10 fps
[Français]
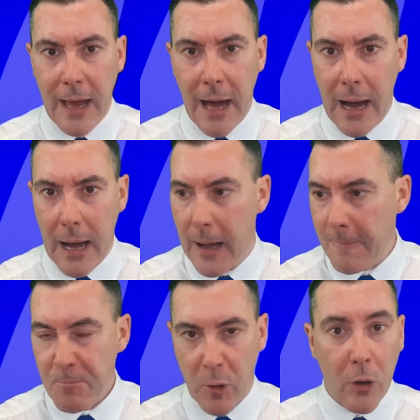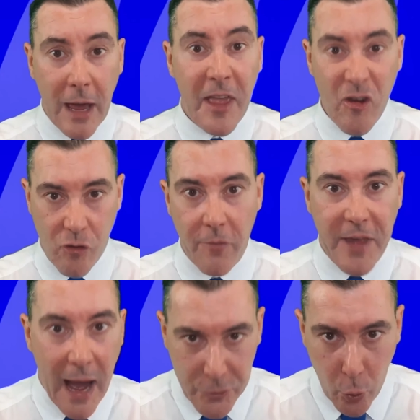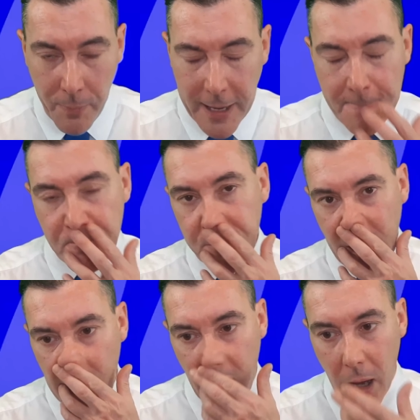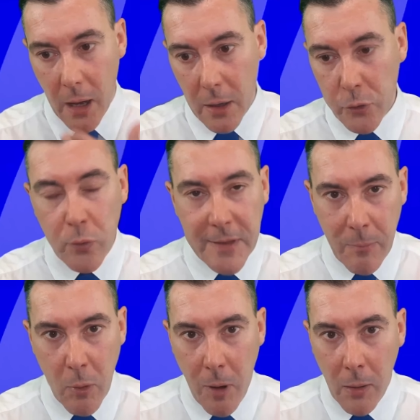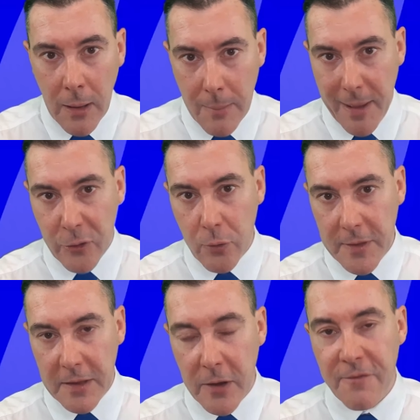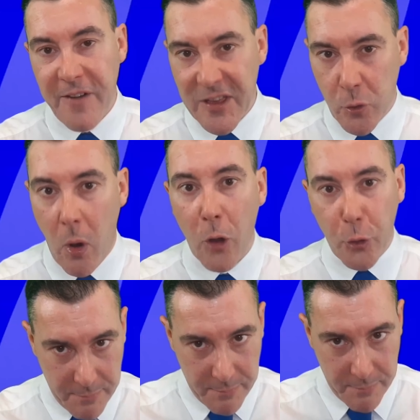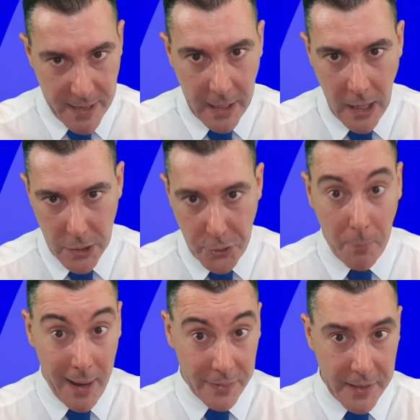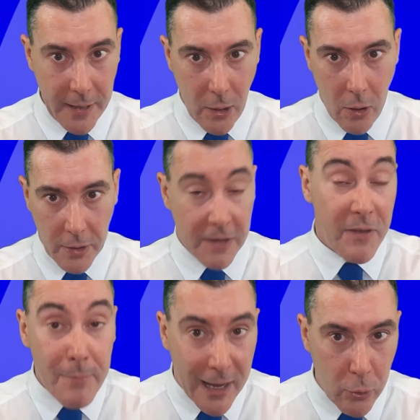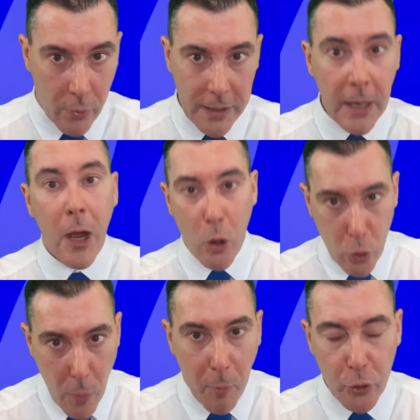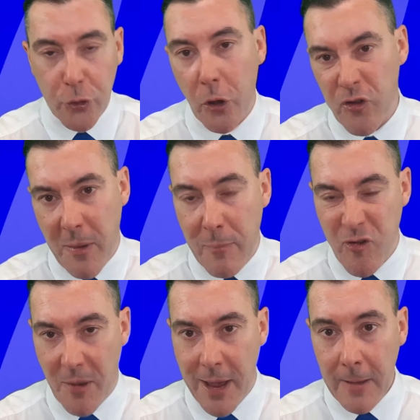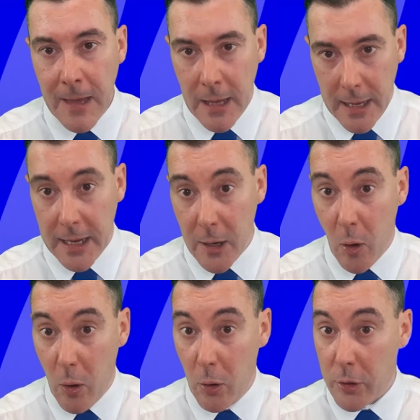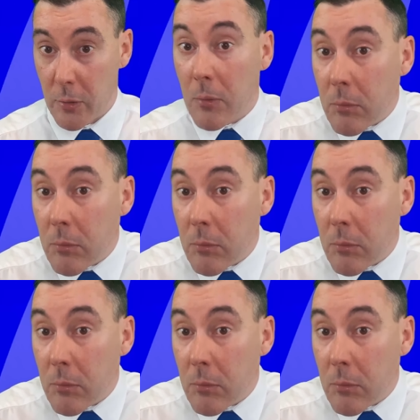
quand, la, quand la neige vient à tomber, euh, tout simplement parce que c'était une façon, entre guillemets, d'emmerder Kevin McClory, le producteur, je n'irai plus jamais, et euh,